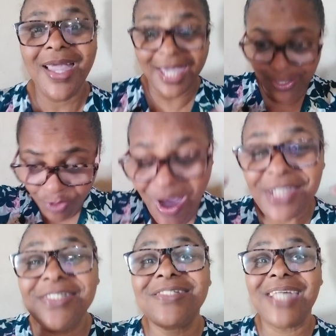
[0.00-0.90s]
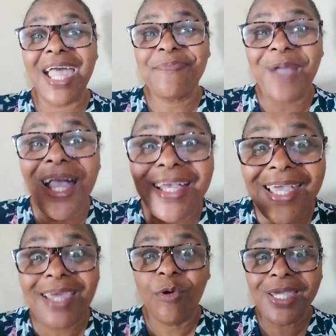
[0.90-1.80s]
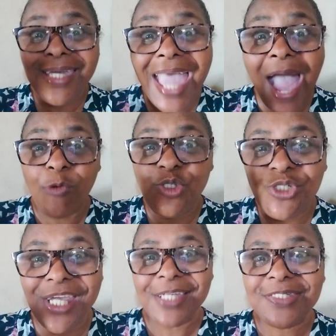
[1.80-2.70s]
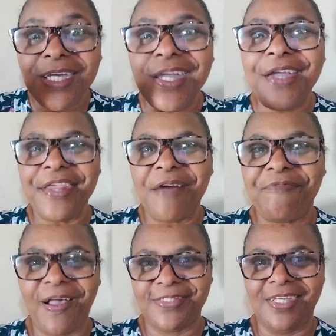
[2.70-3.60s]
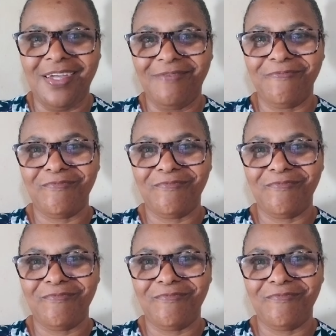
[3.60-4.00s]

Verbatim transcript: que não aceita aquilo que eu disse que iria fazer.